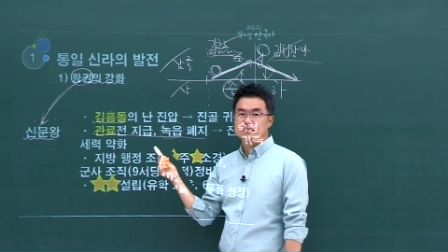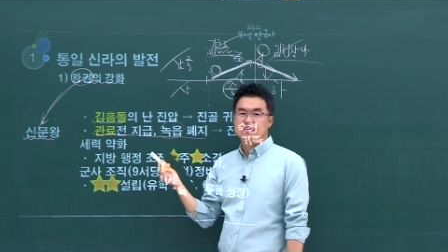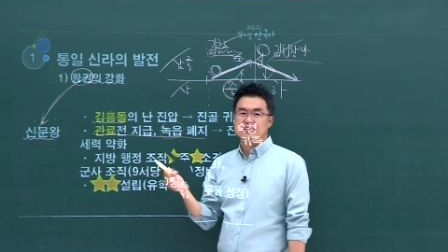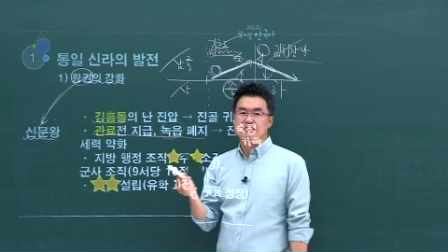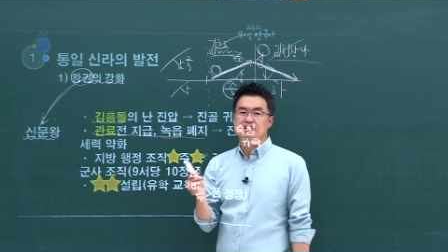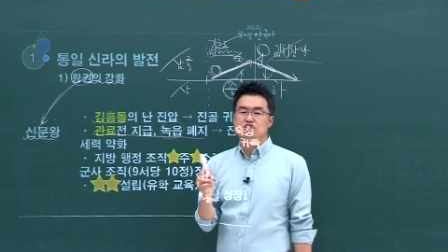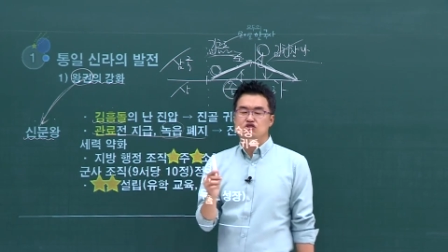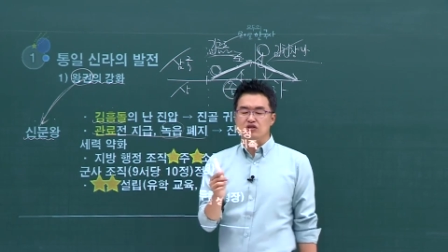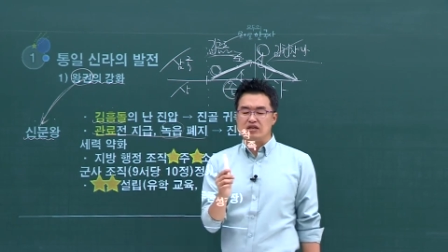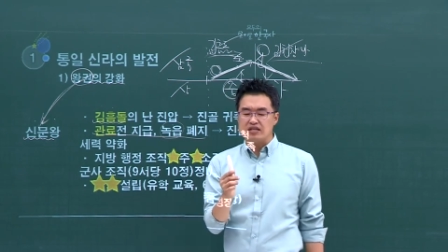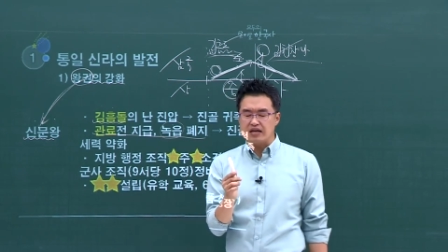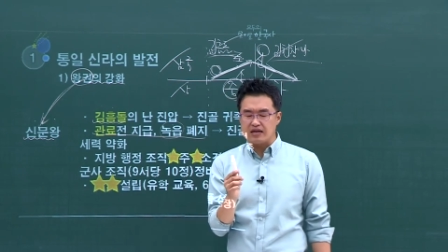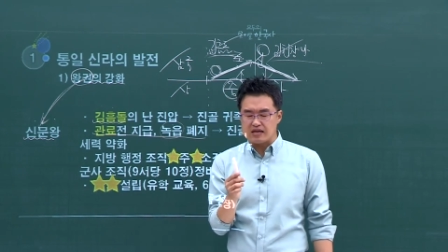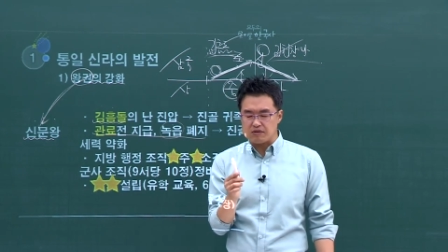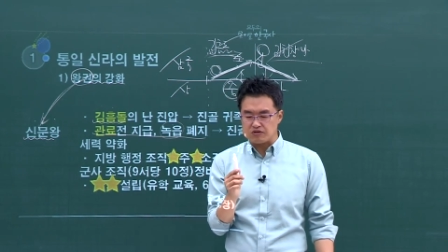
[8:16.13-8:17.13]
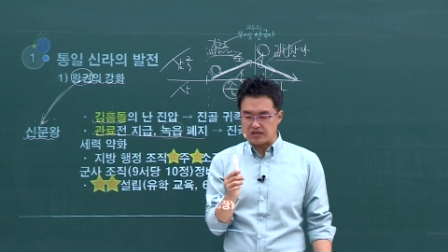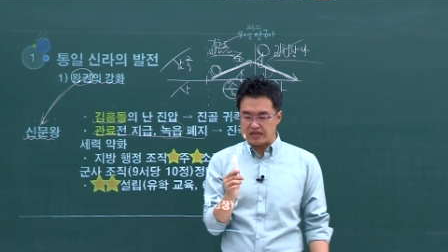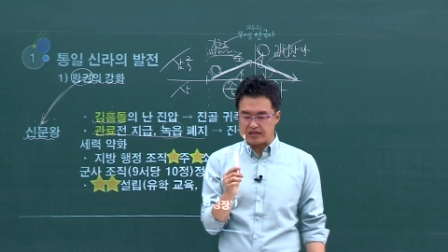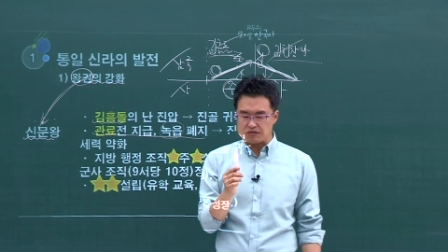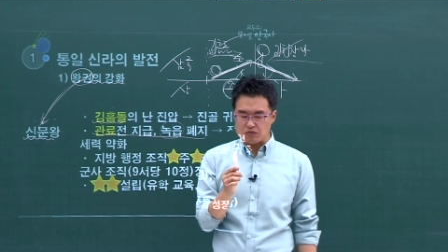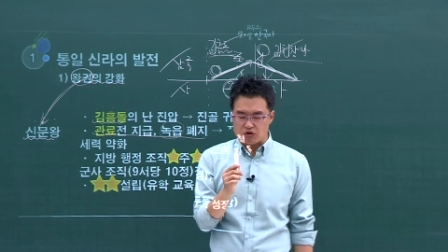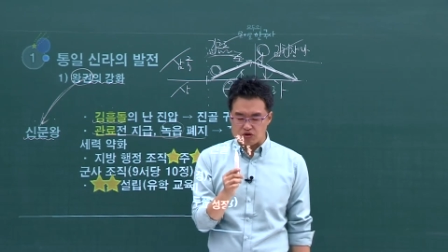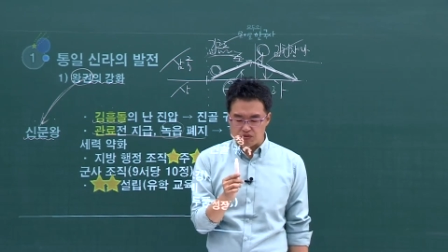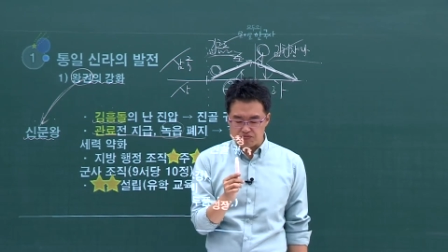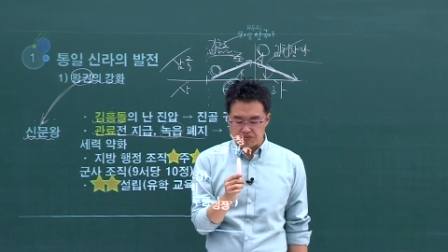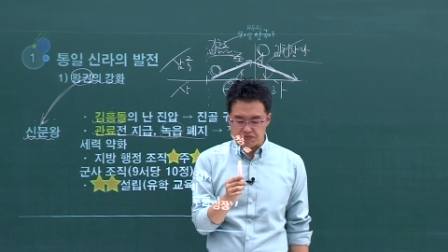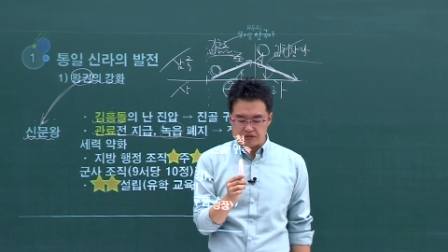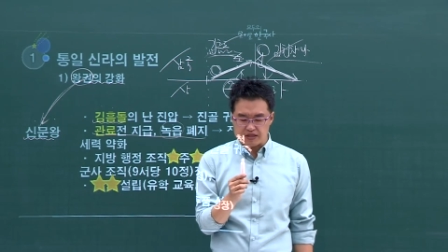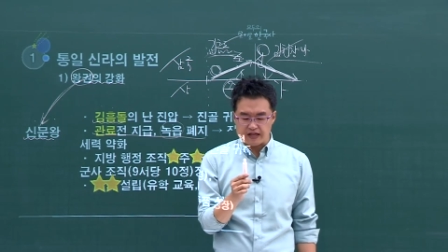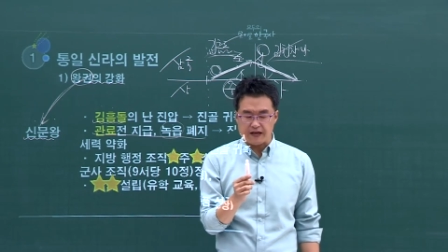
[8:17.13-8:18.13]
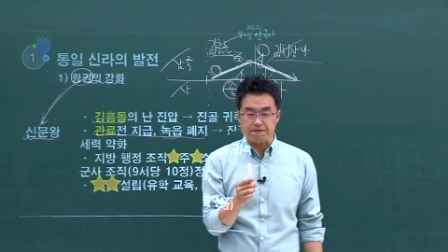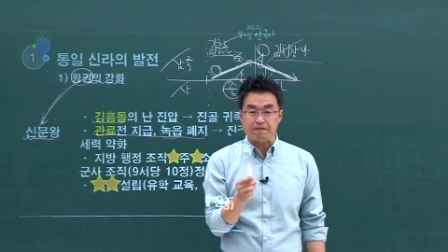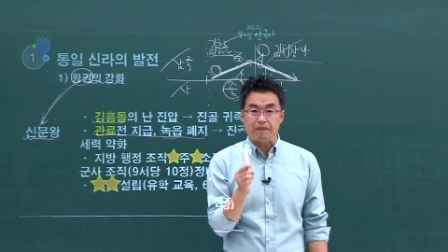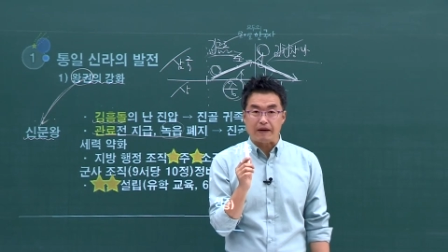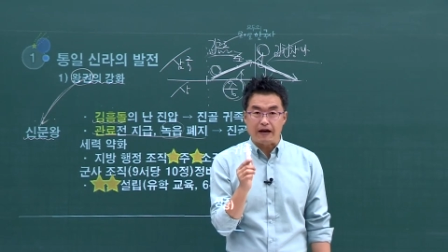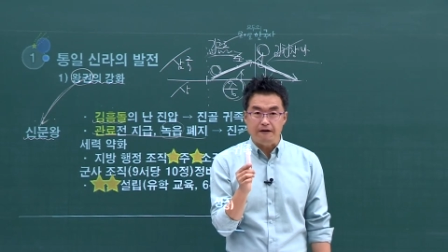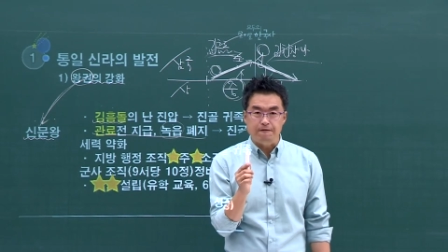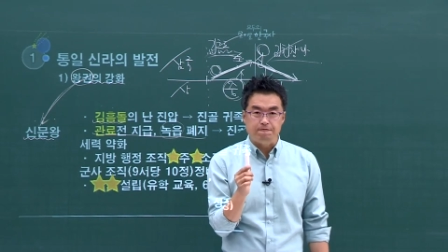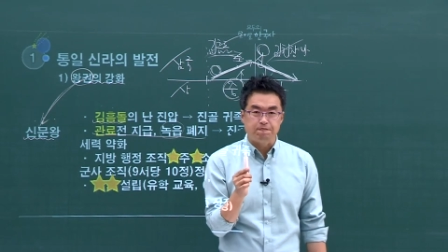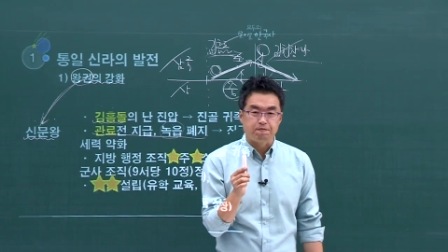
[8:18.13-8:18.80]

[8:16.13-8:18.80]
이제 이렇게 쉽게 생각해 보자. 이게 좀 어려운 부분인데 봐봐.